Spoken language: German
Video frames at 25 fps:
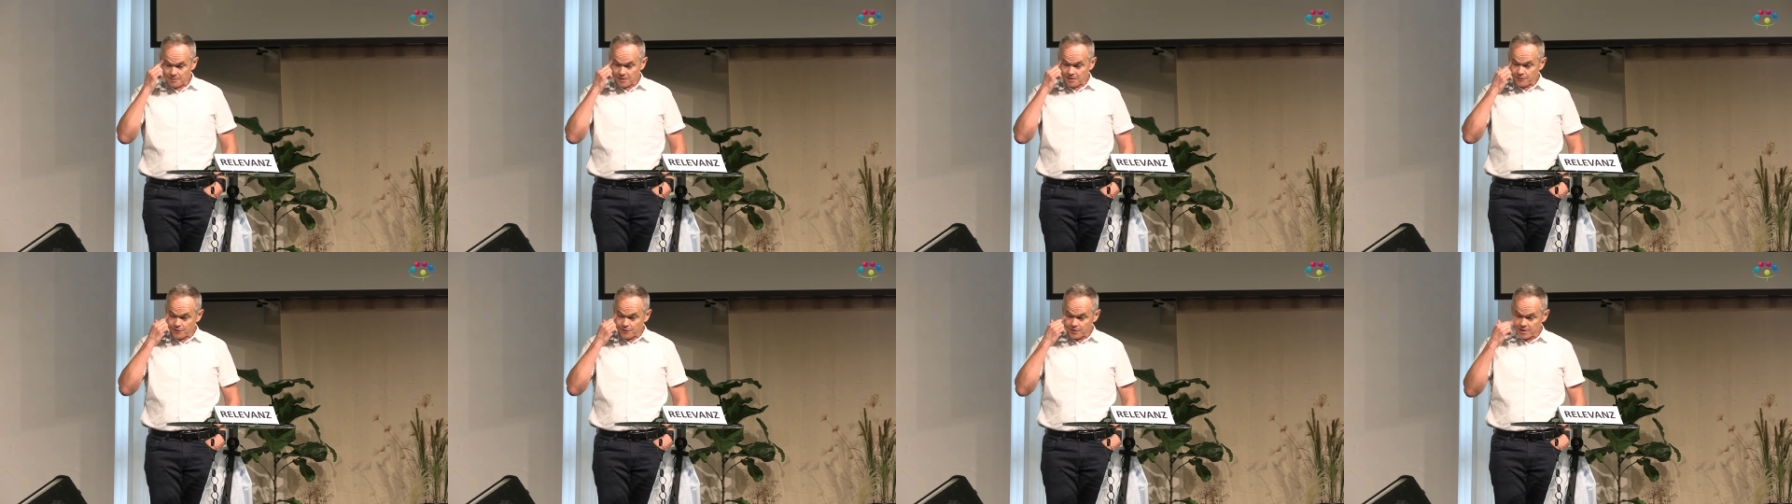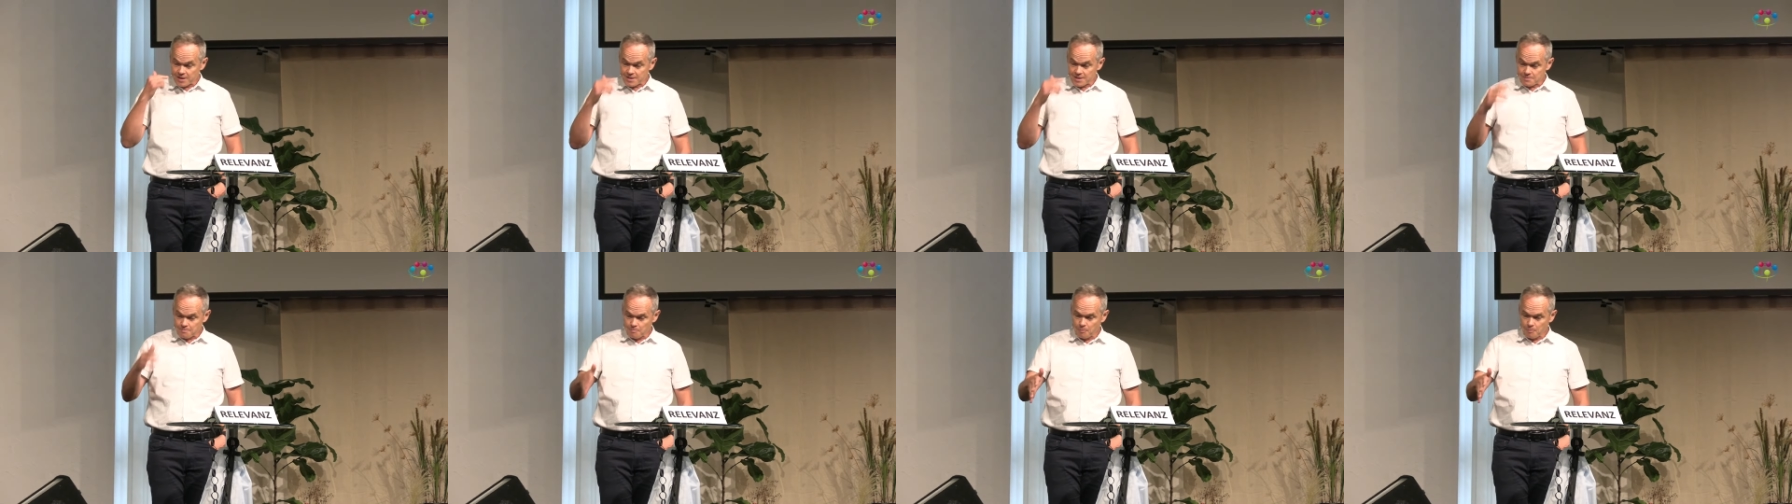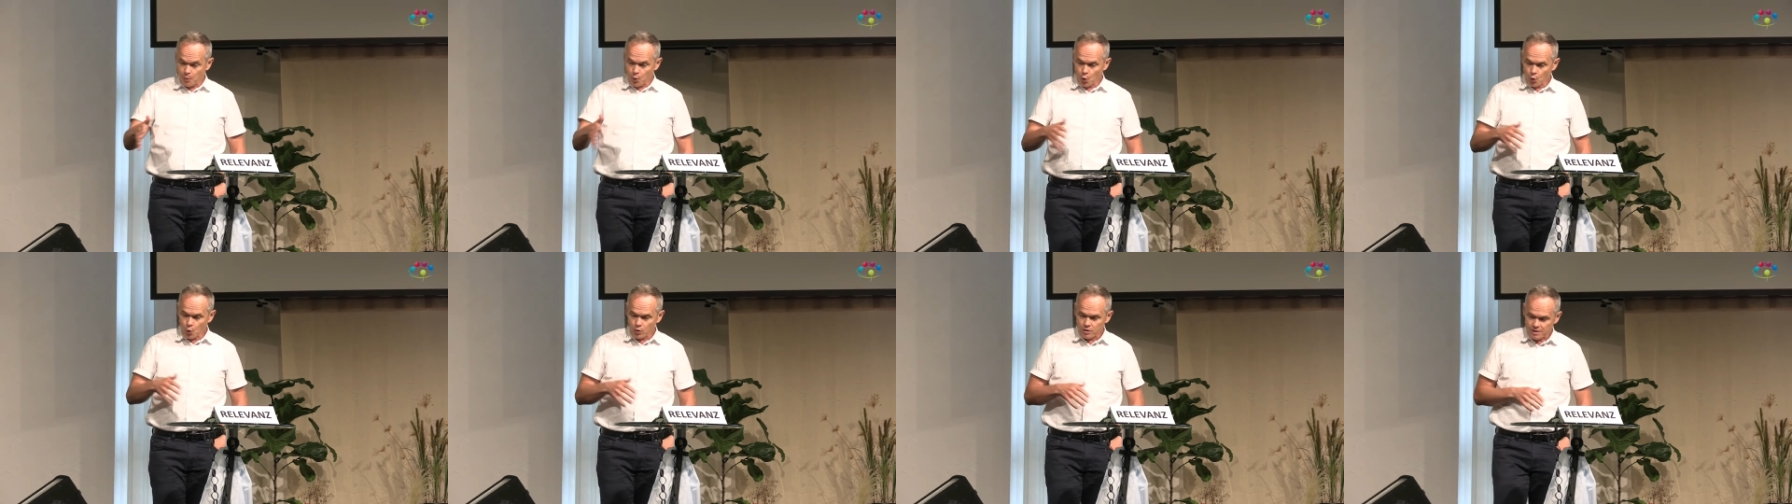von diesem
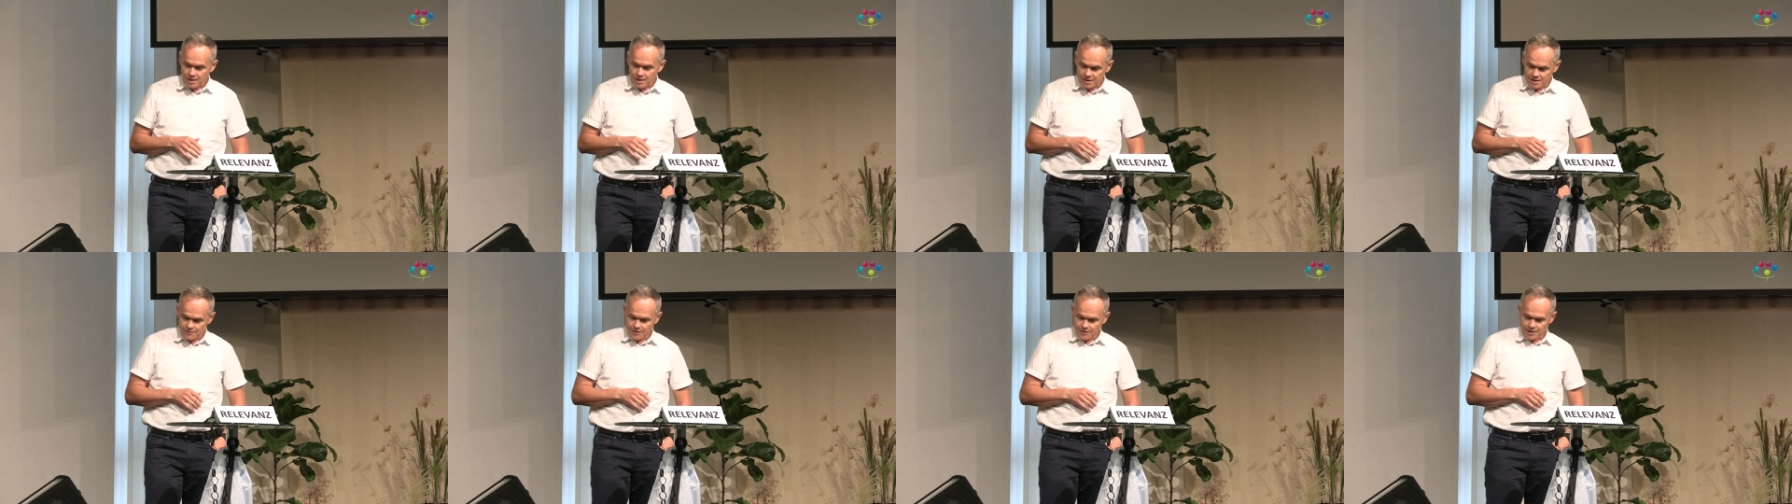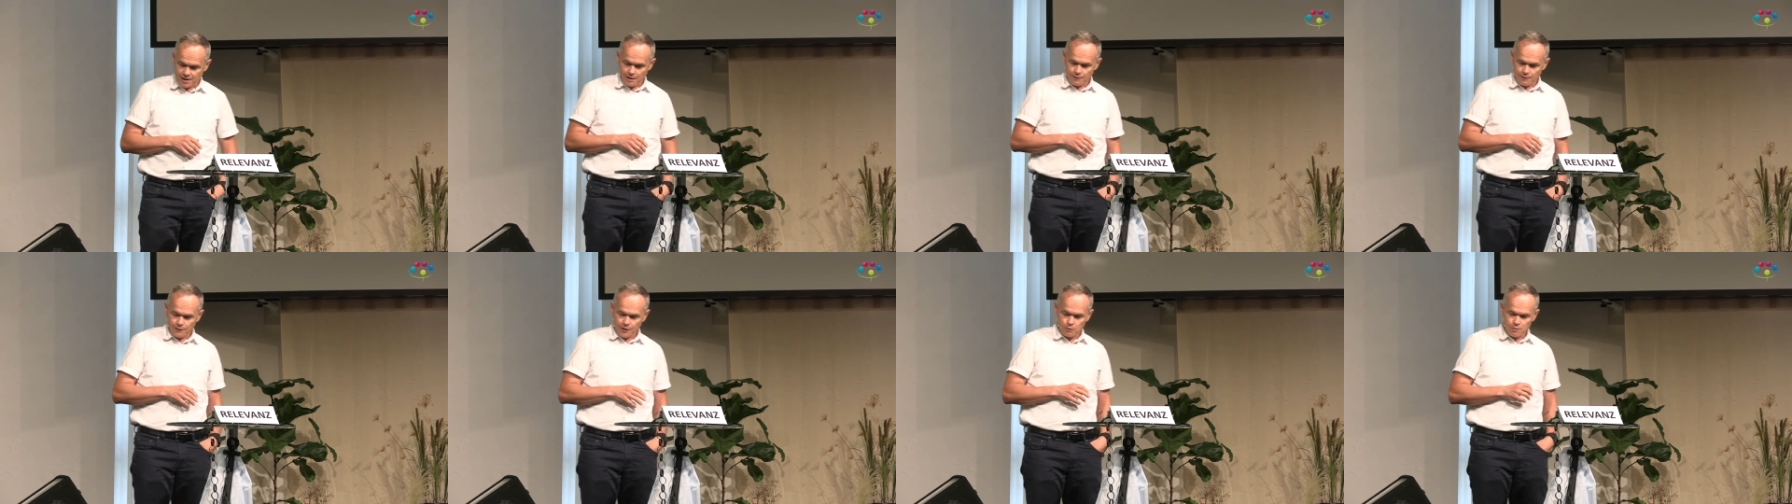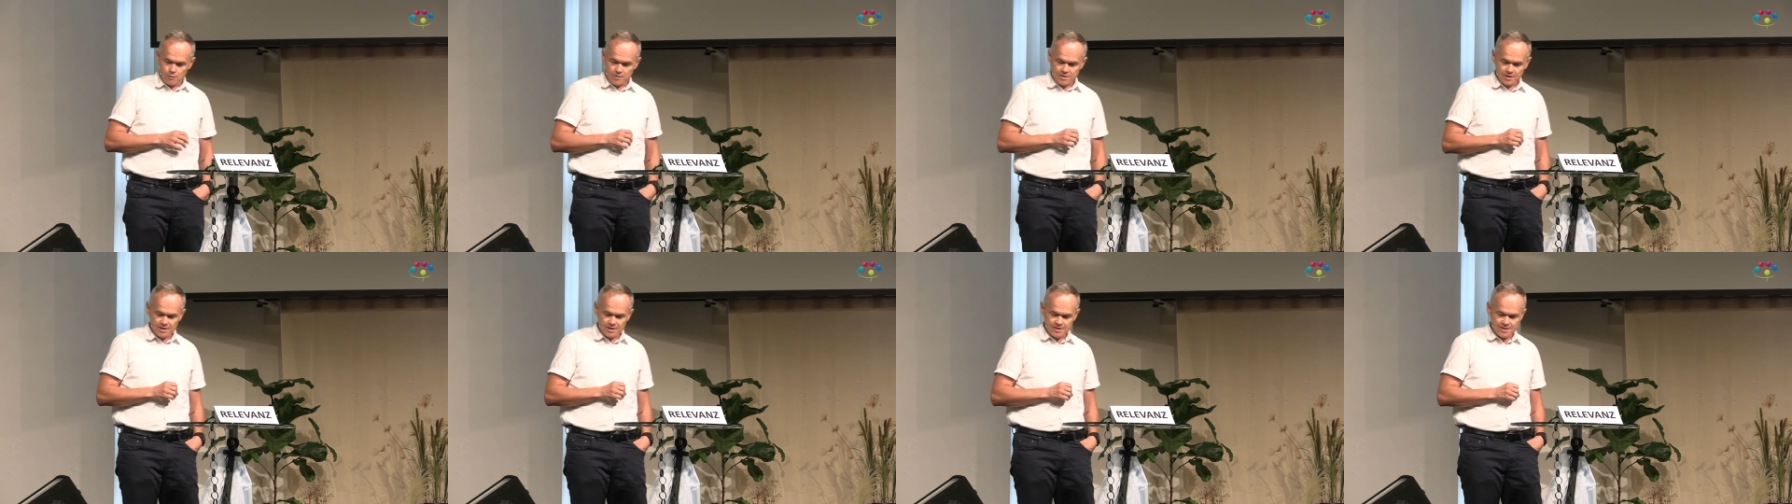Boot, das wir da auf
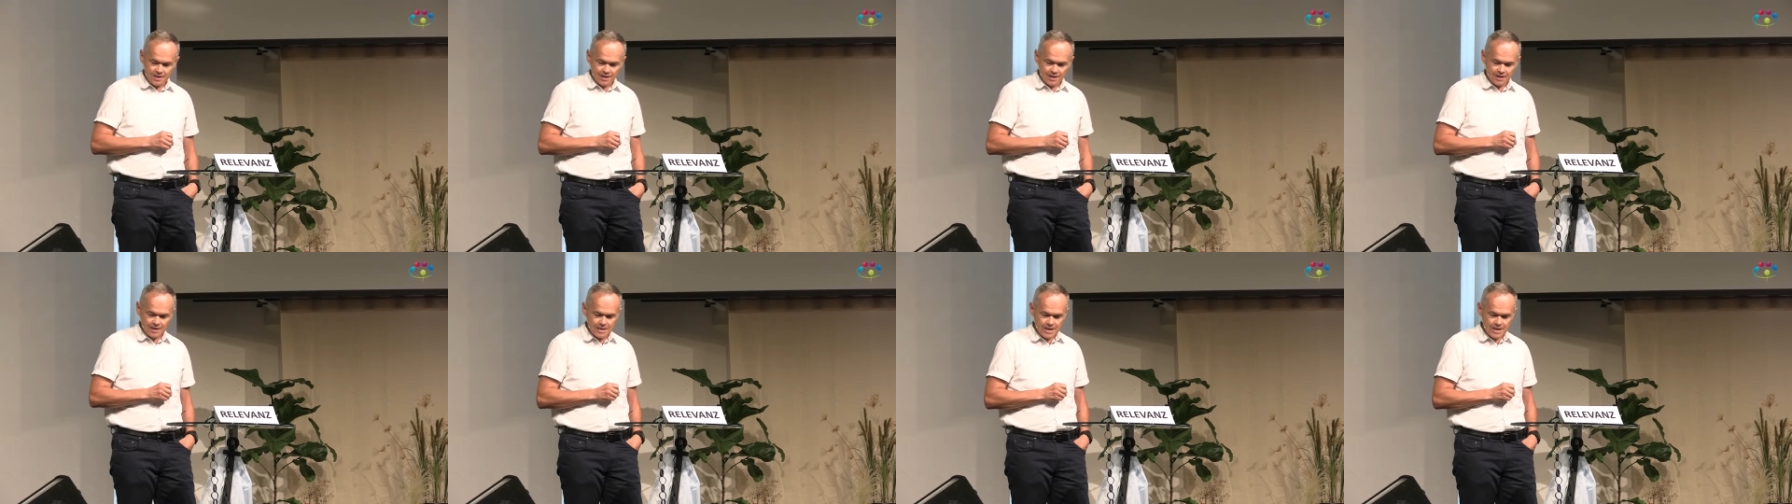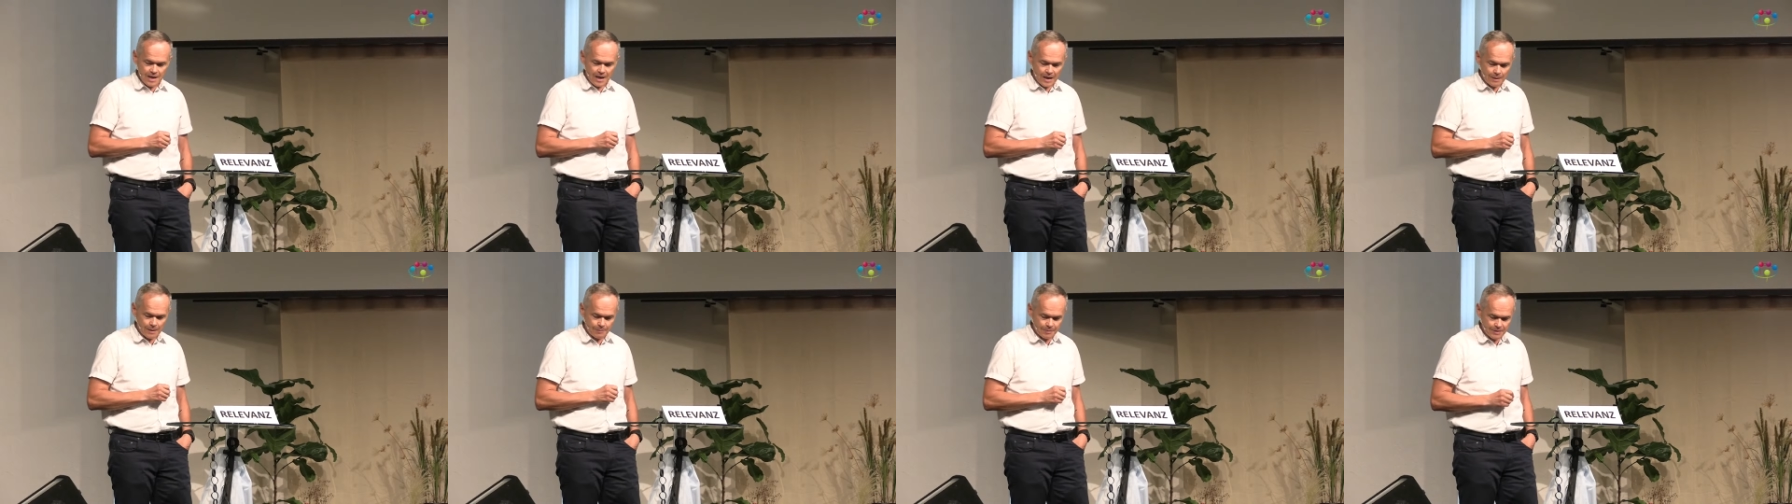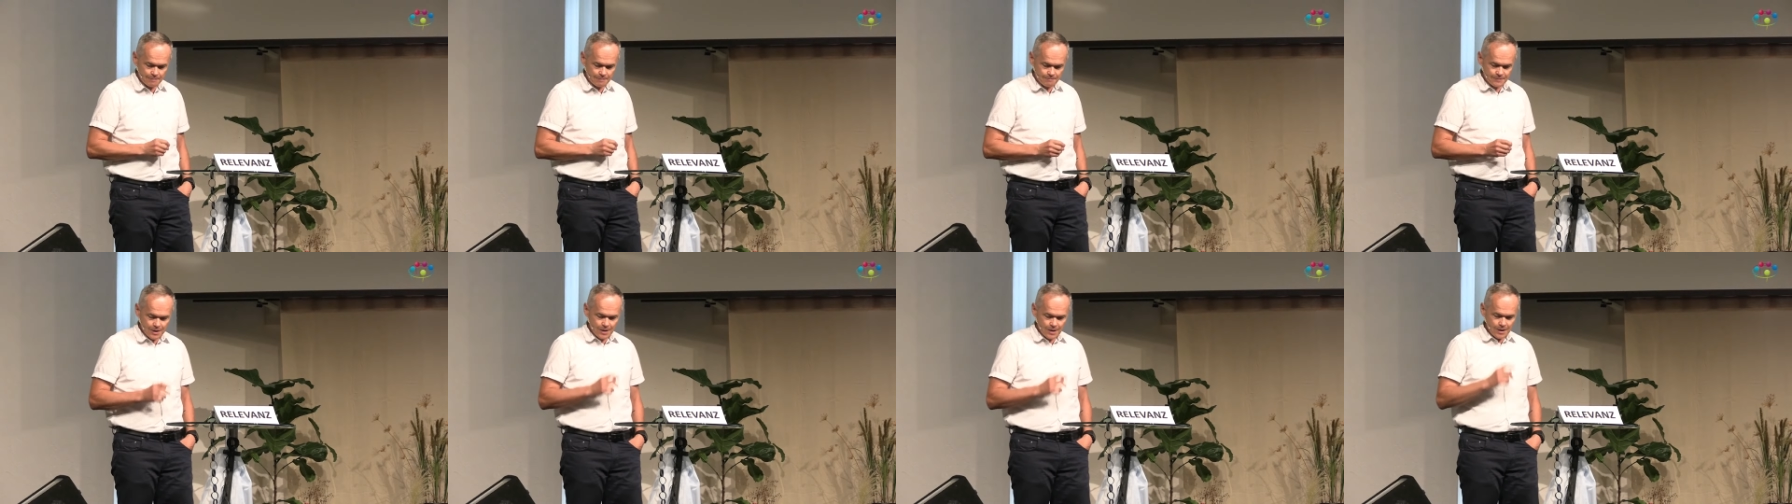unserer Serie
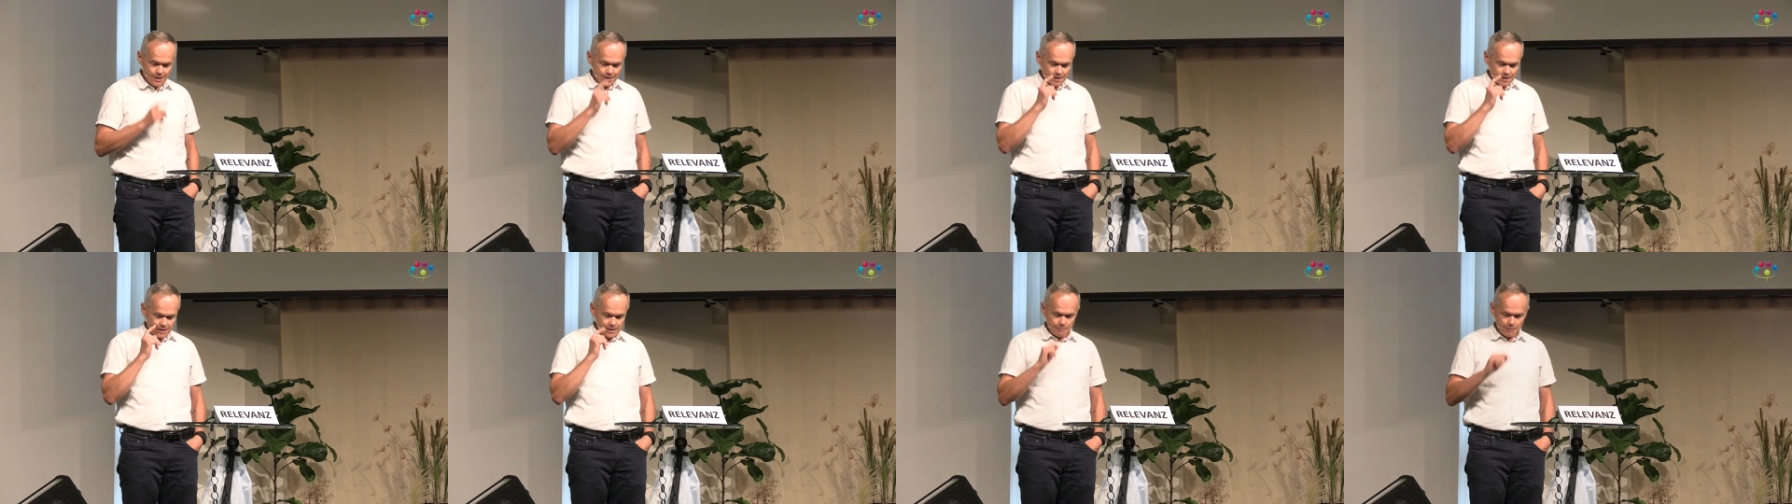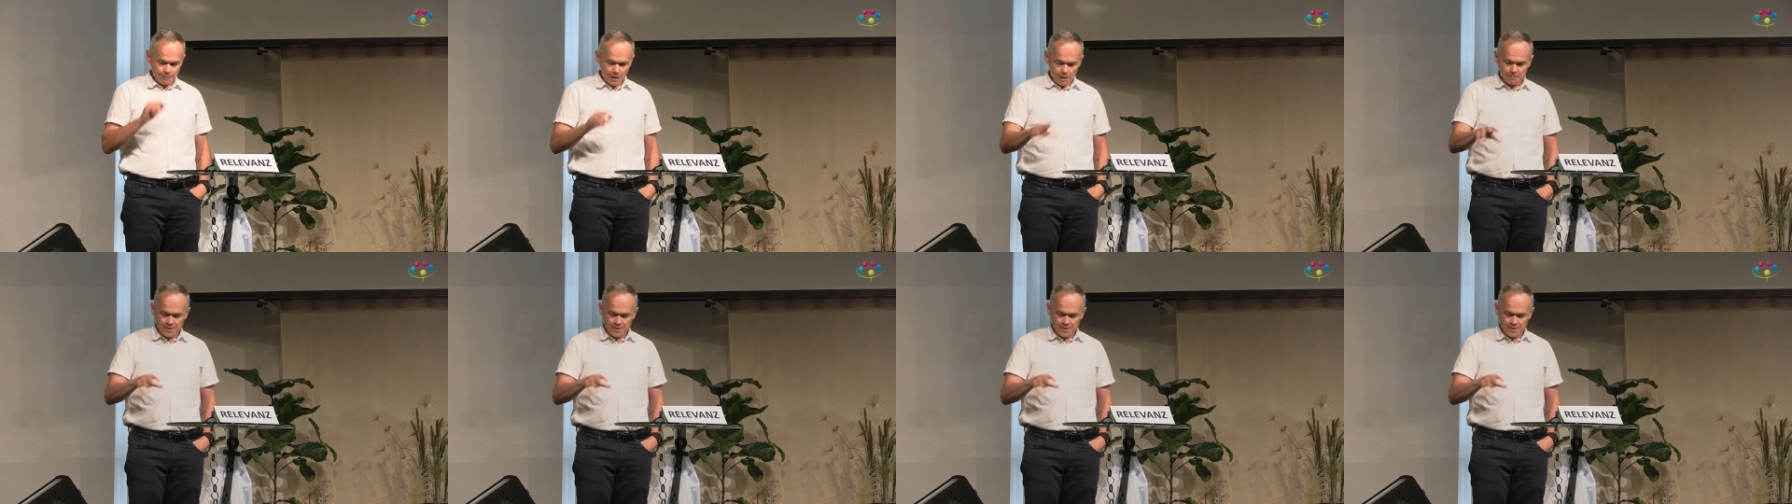haben, hier mal ein